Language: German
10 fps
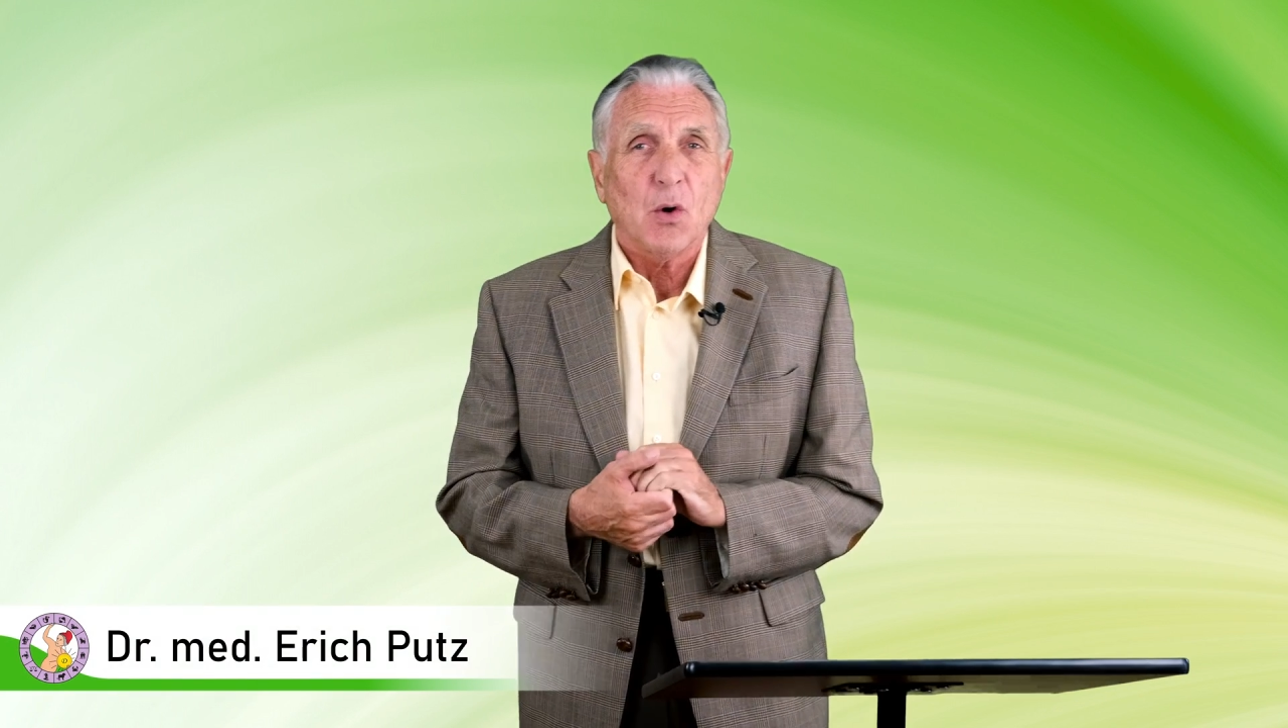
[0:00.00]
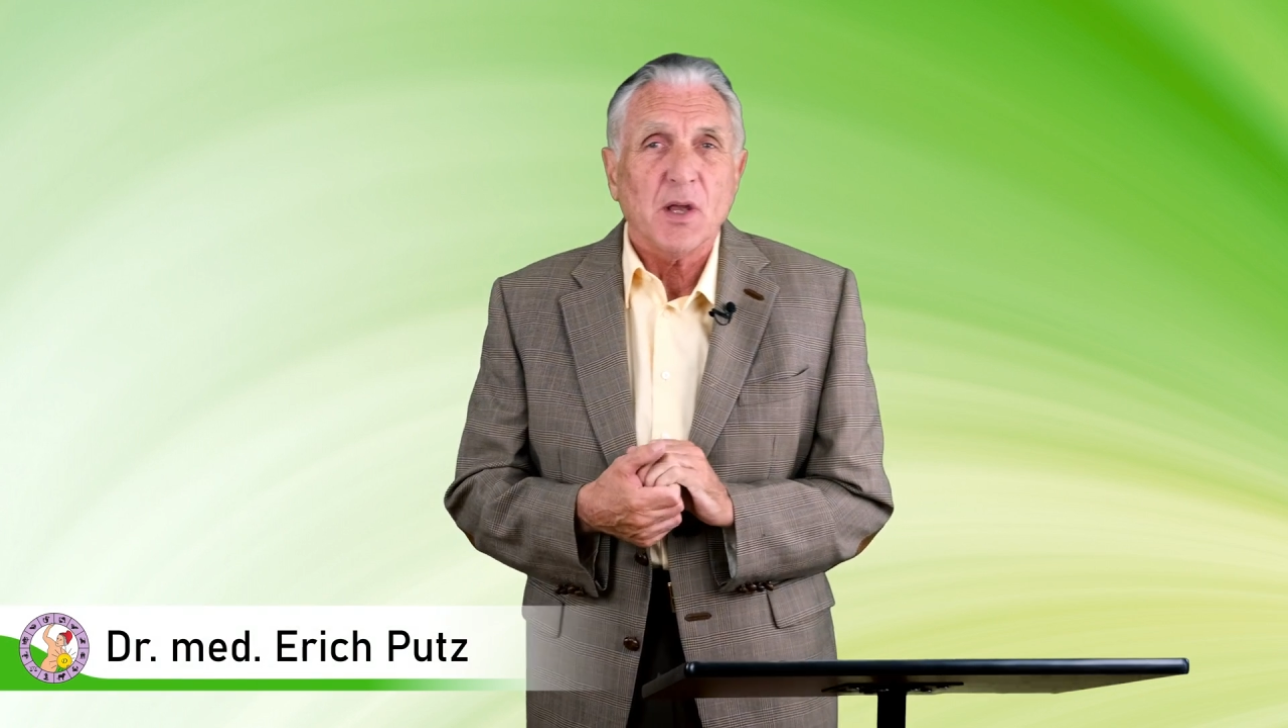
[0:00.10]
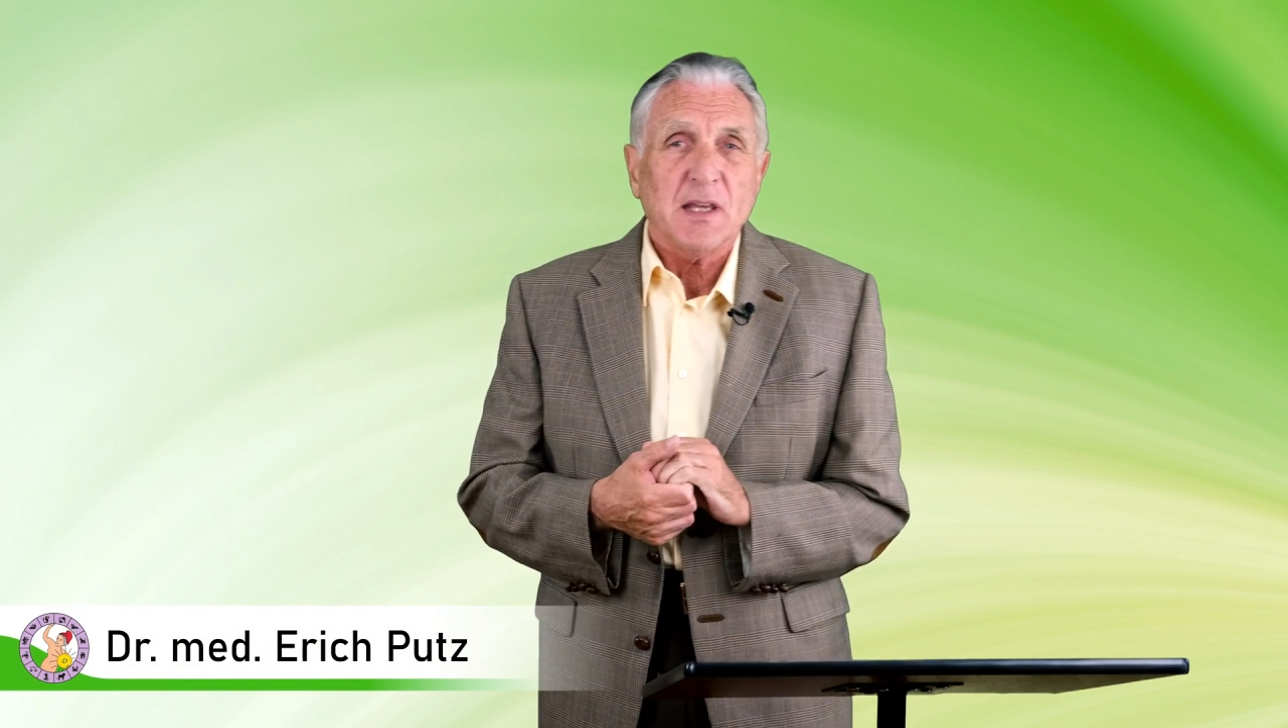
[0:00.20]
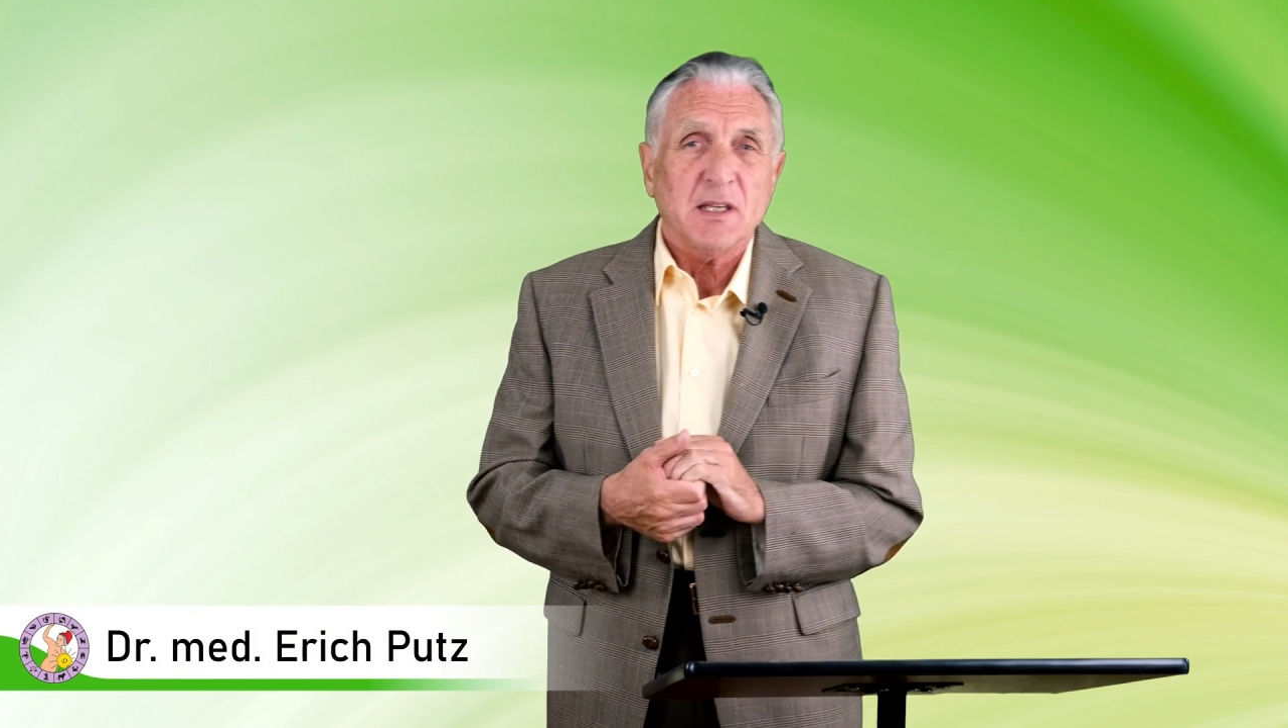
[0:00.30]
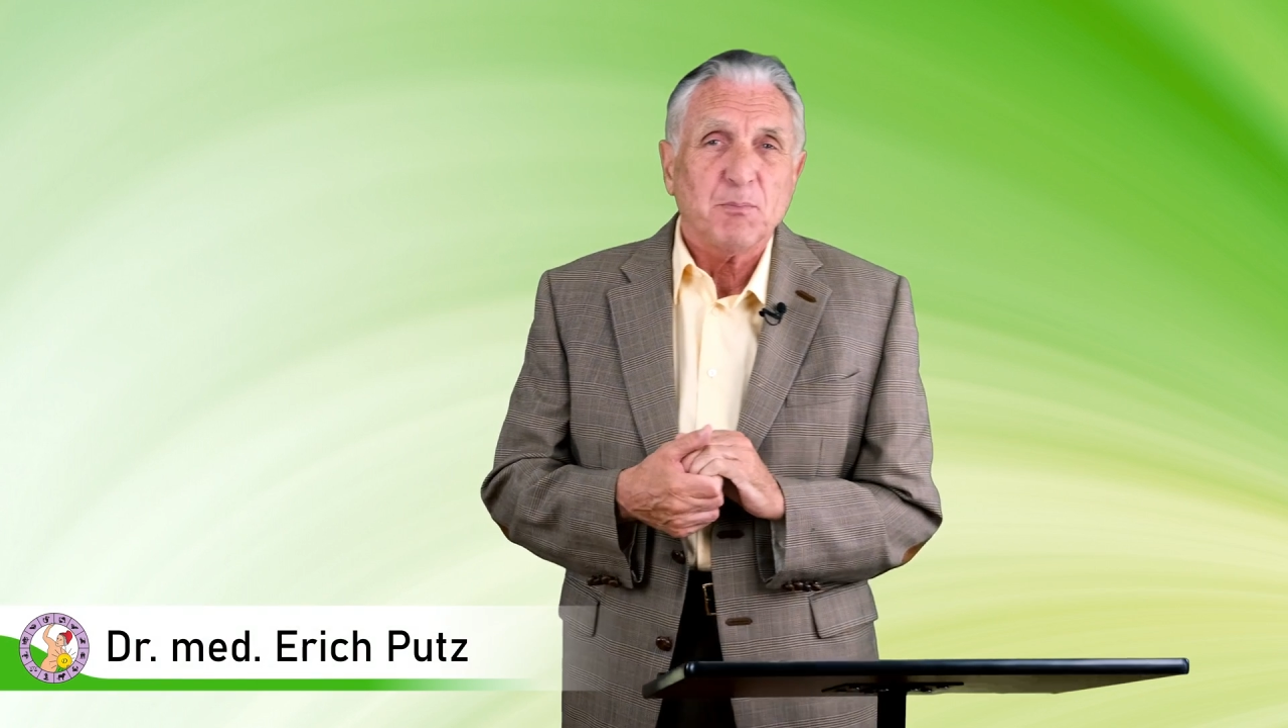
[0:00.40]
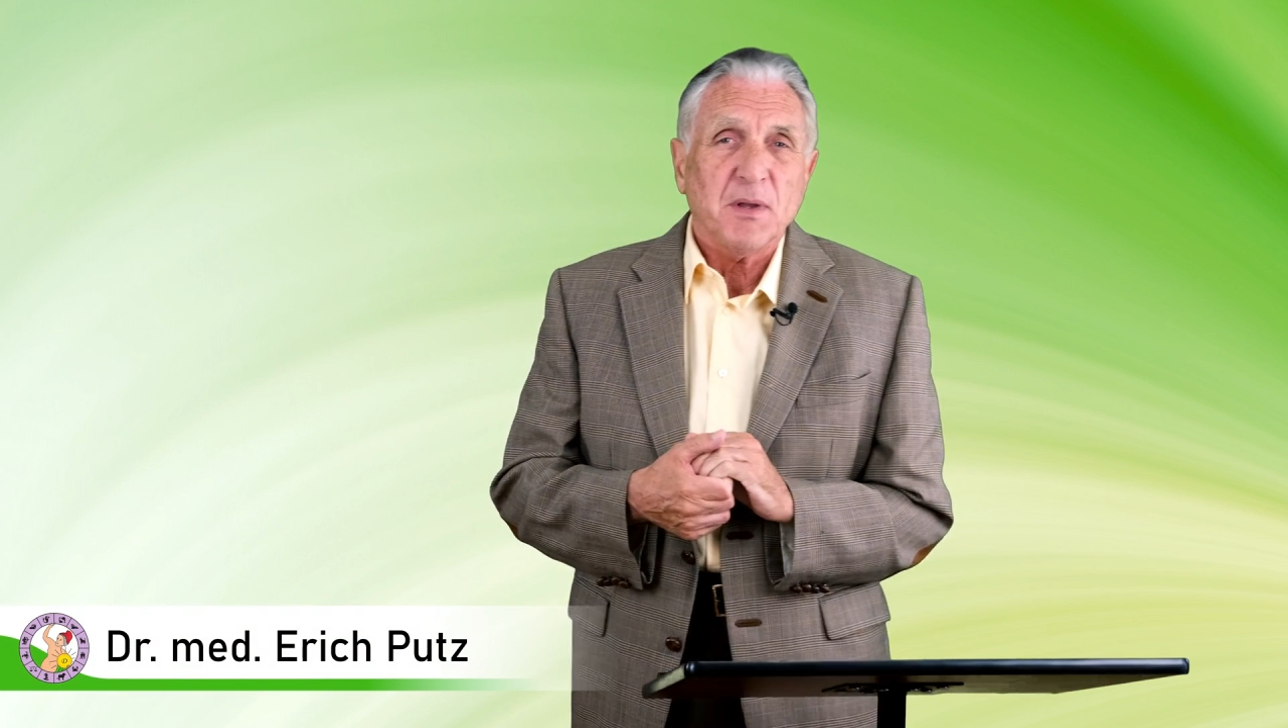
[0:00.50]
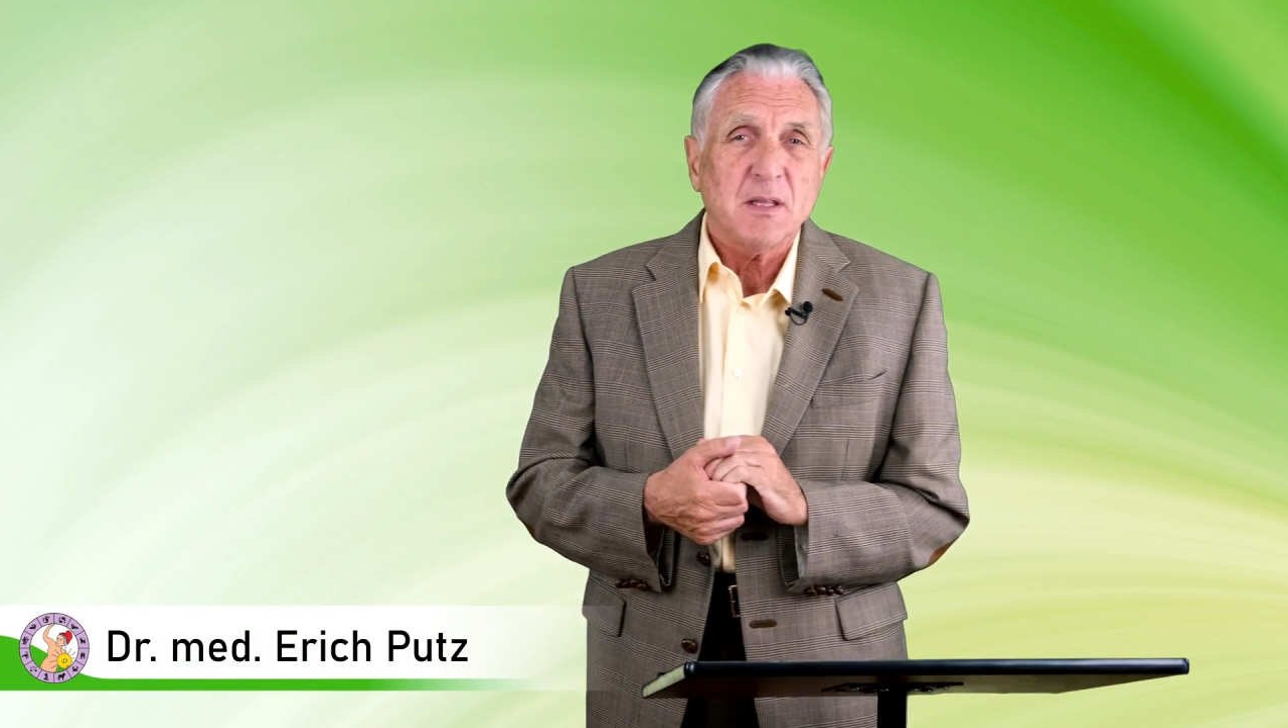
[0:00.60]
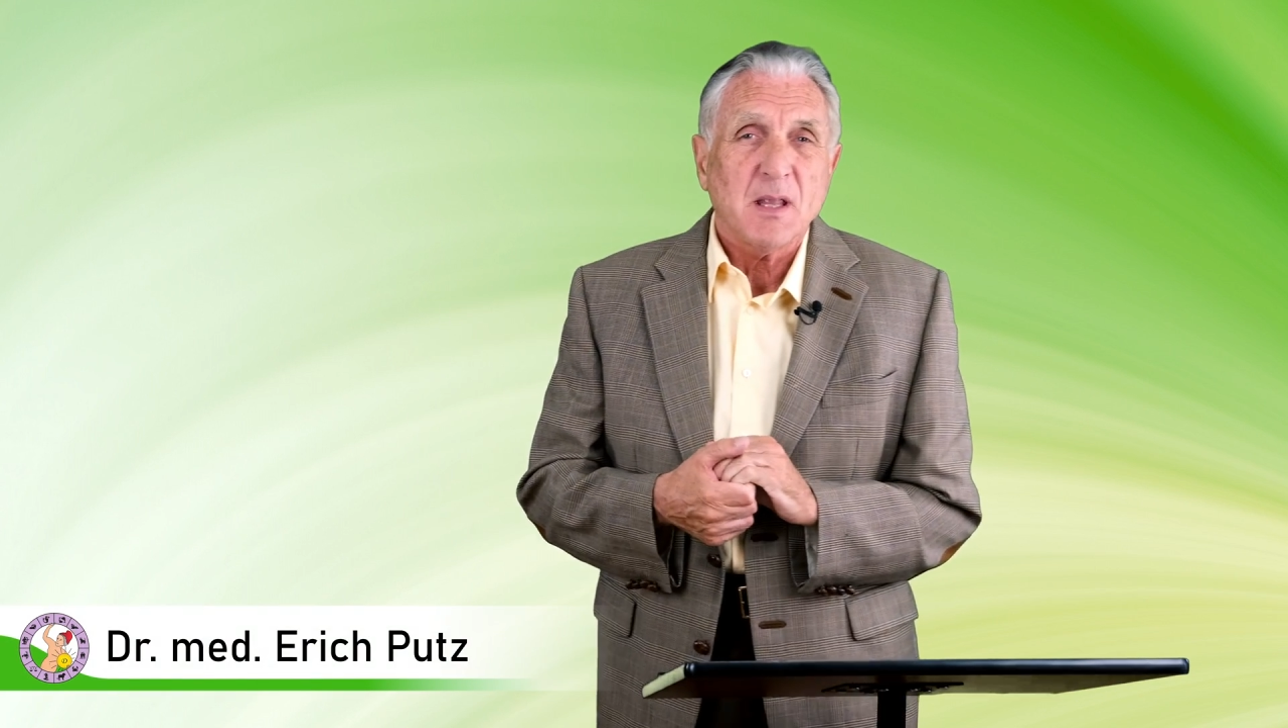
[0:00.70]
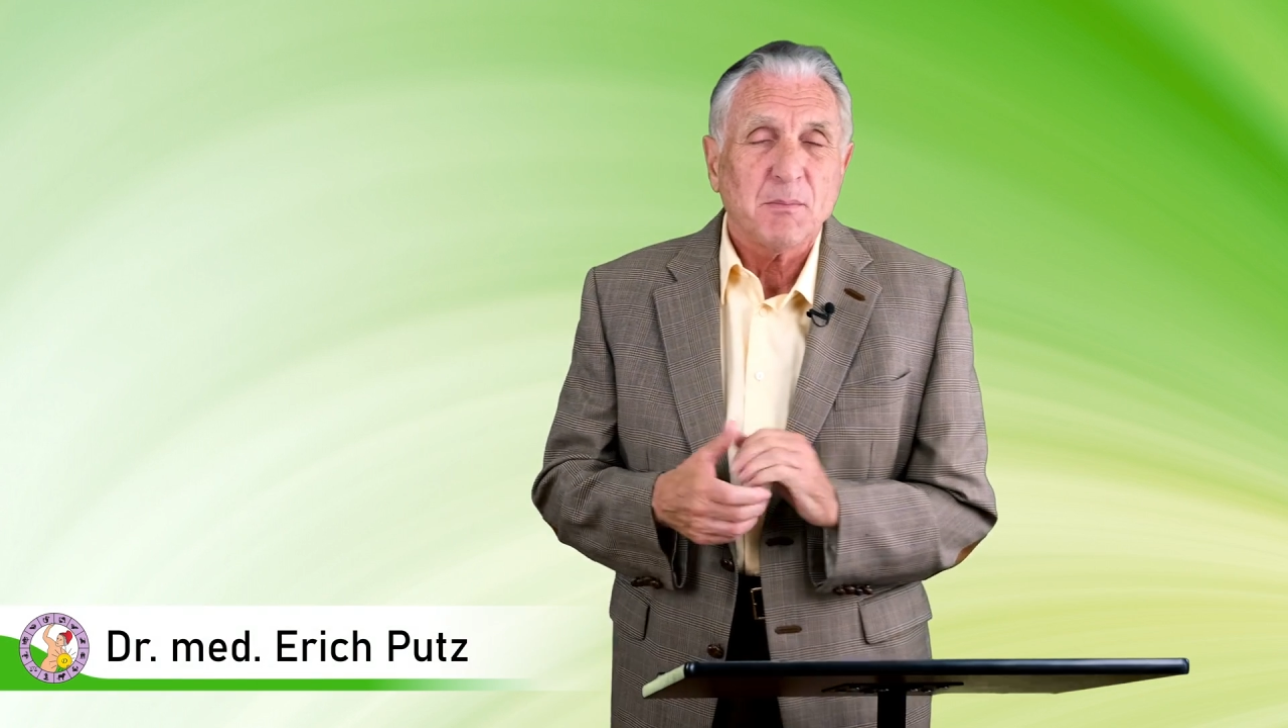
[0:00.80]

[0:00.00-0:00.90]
Ich bin